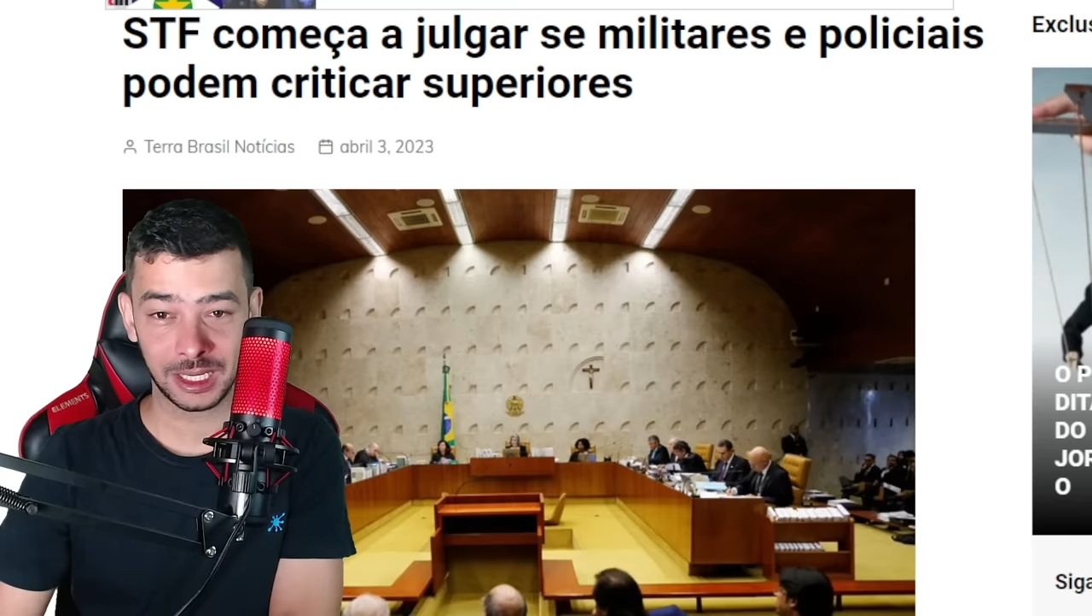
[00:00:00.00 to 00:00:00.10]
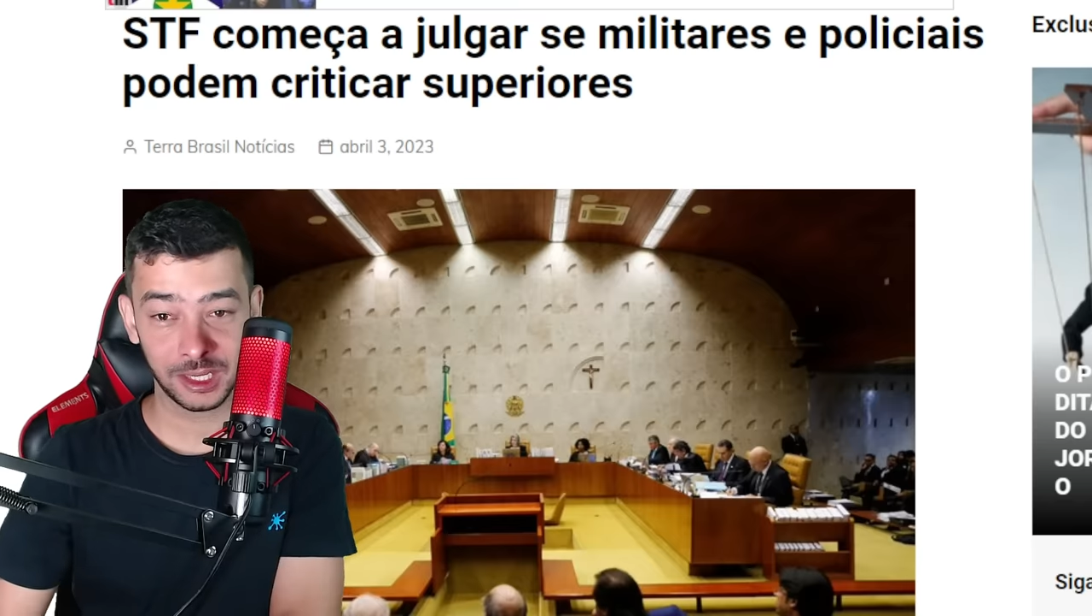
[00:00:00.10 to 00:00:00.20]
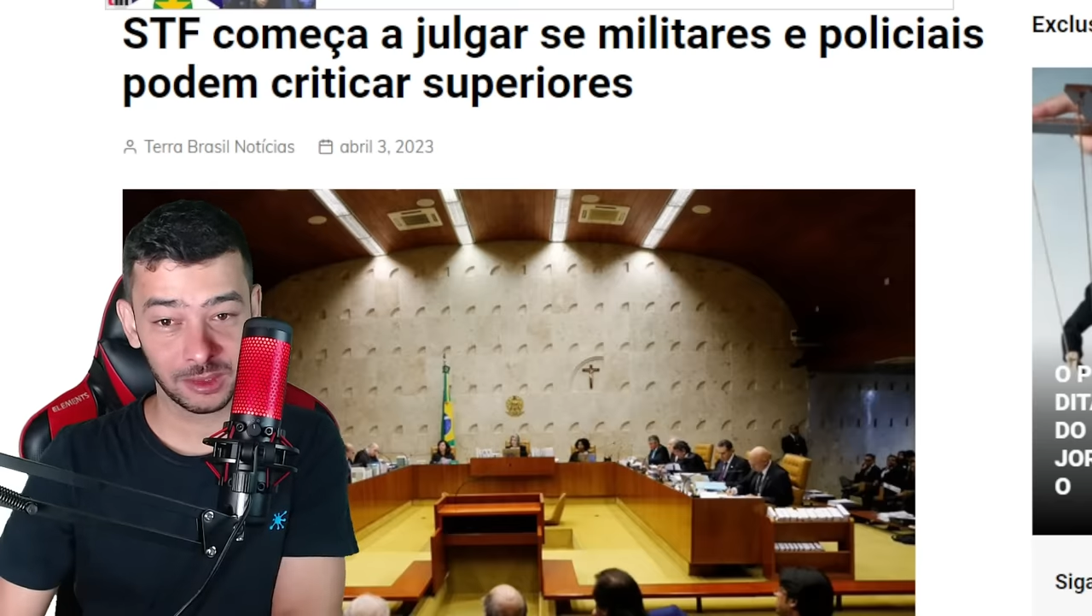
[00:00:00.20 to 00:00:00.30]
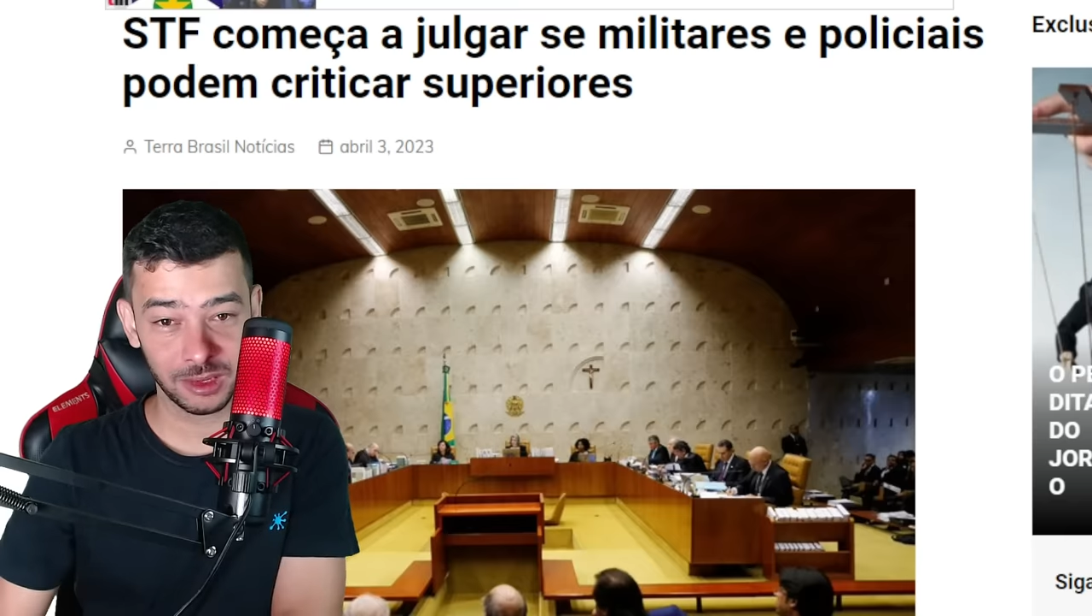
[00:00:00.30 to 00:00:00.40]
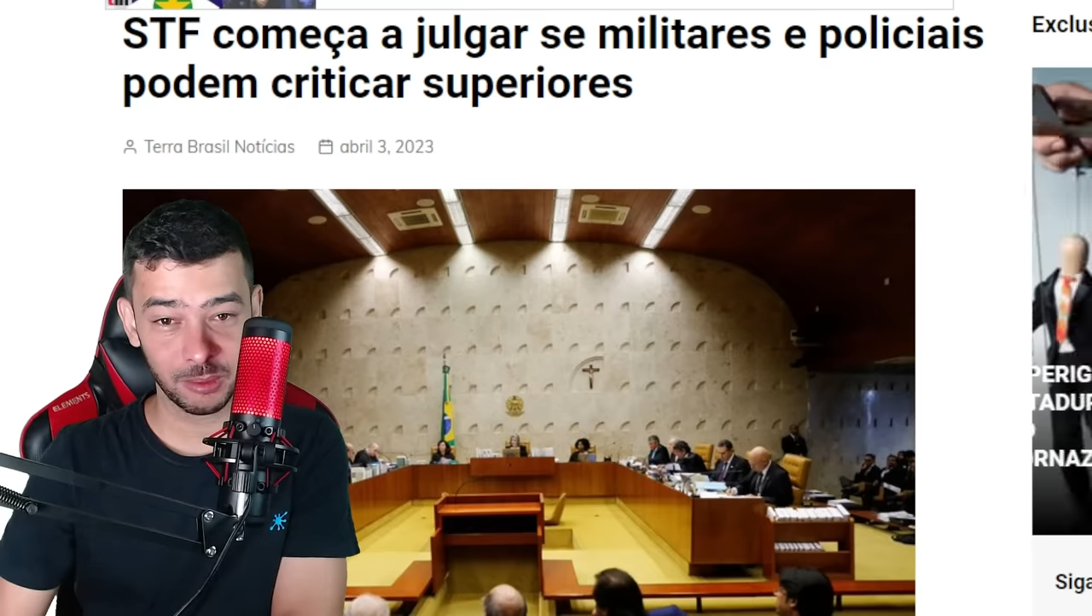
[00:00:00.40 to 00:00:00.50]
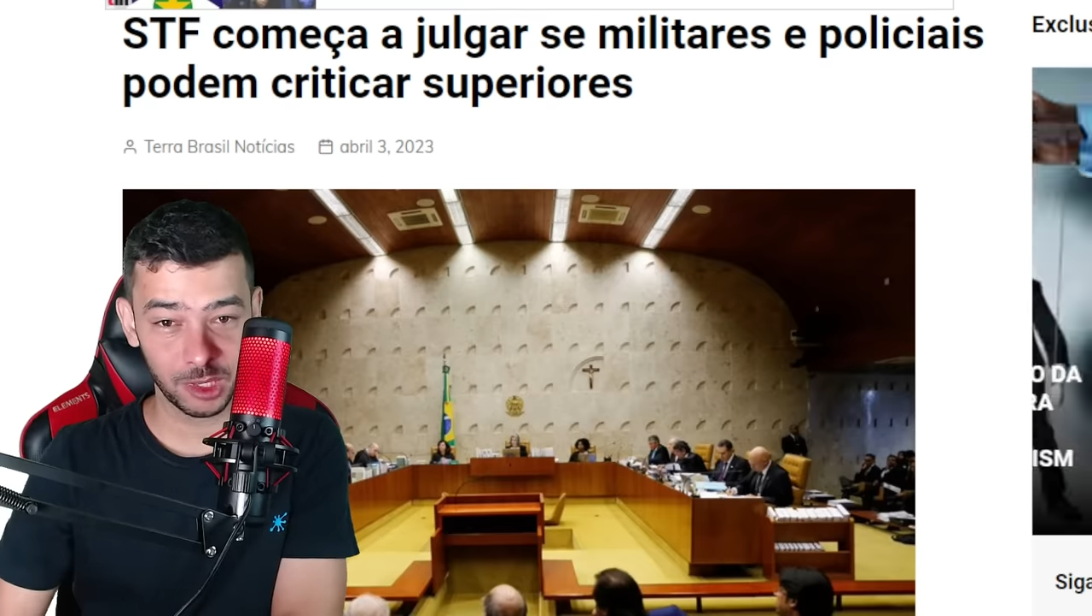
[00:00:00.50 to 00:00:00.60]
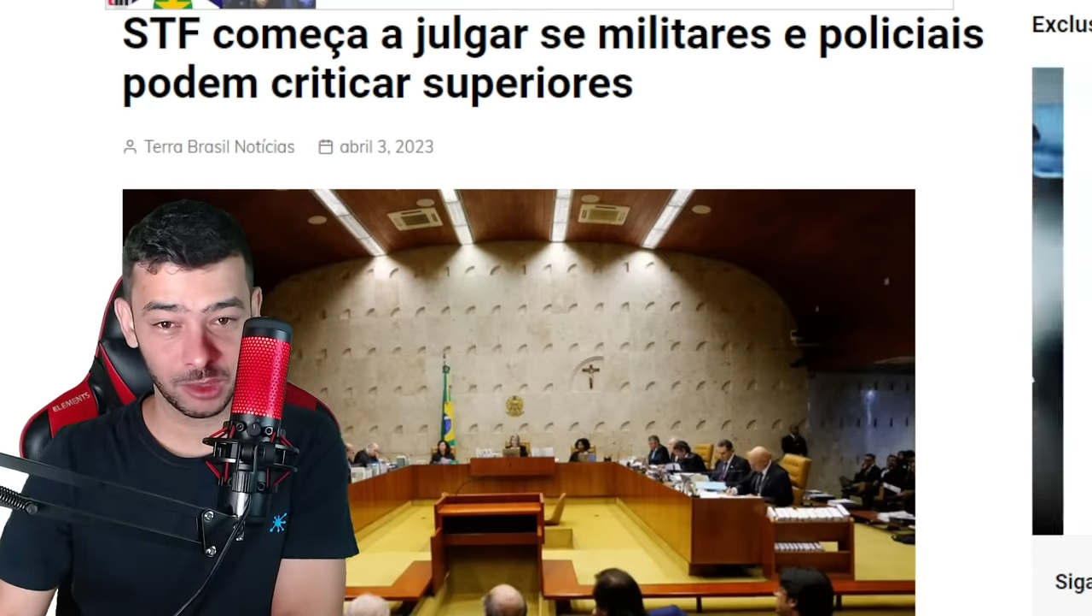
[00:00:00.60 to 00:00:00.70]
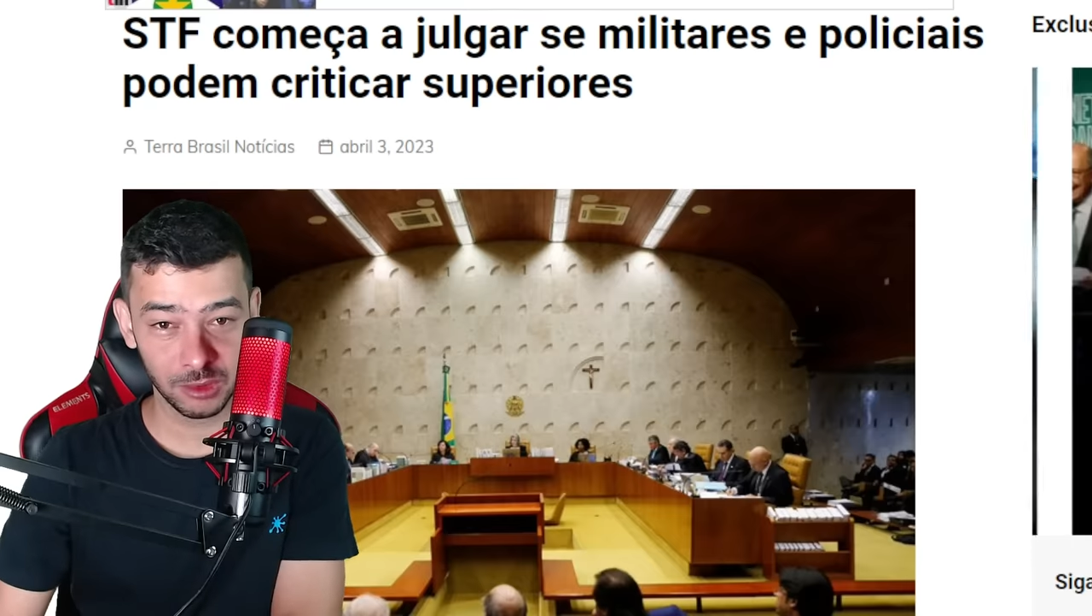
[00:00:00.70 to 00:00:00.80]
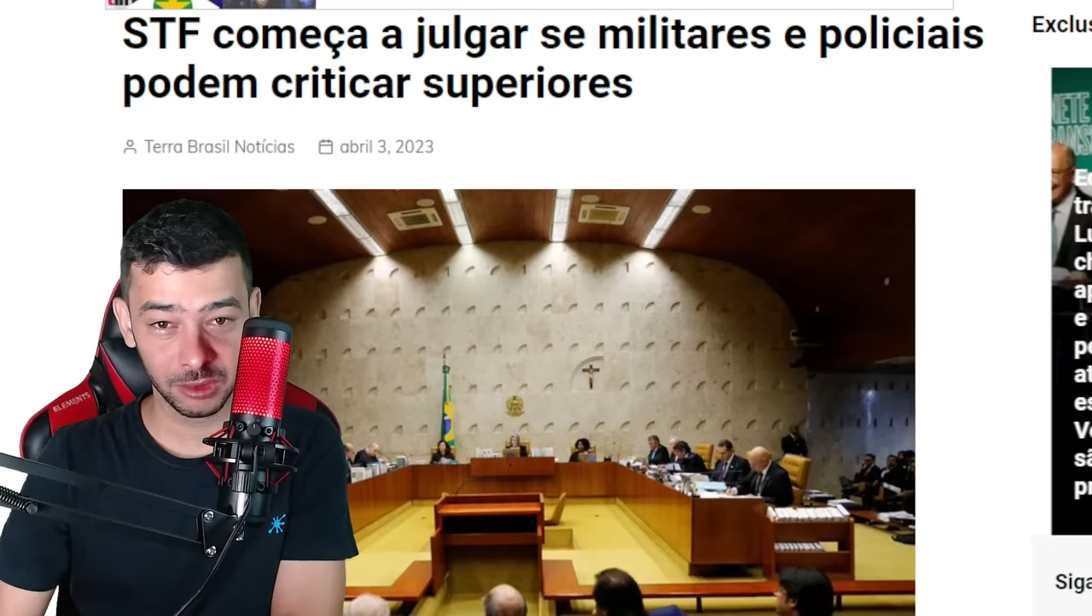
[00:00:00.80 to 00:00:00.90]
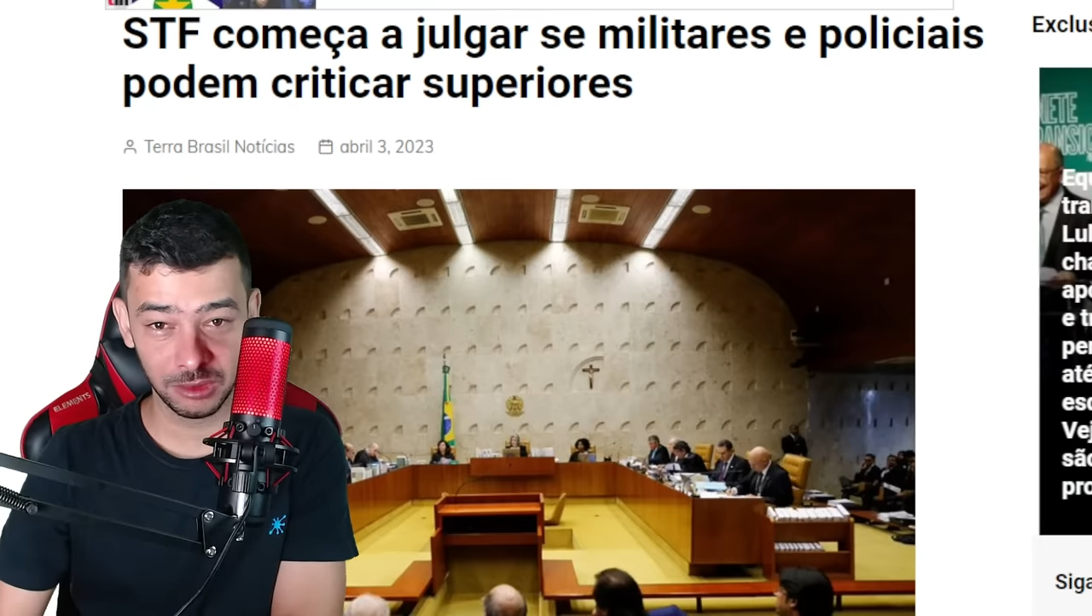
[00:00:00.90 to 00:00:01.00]
Isso é
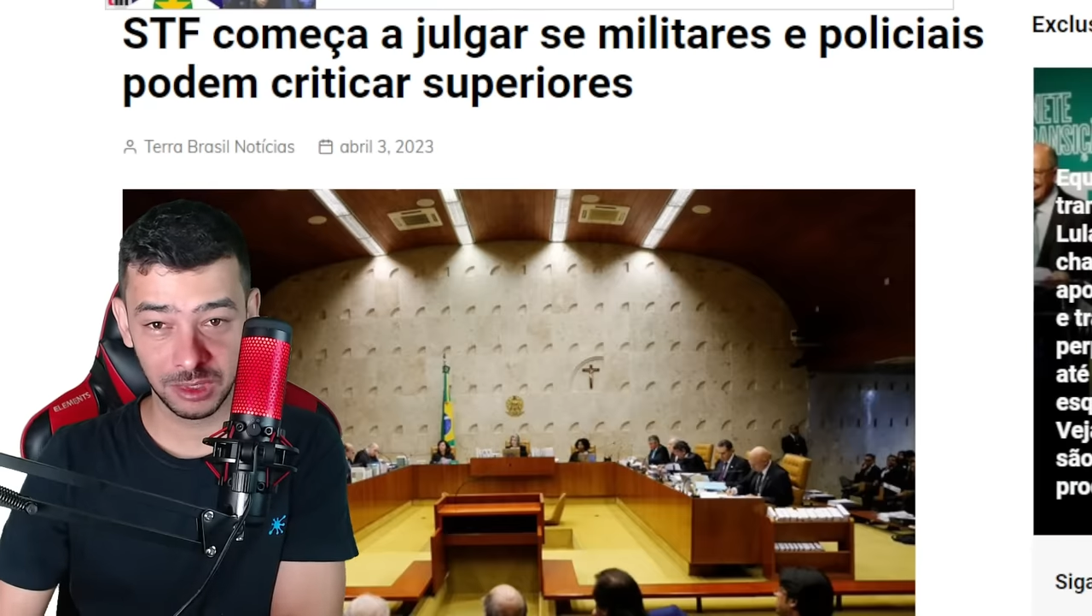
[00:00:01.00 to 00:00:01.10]
perigoso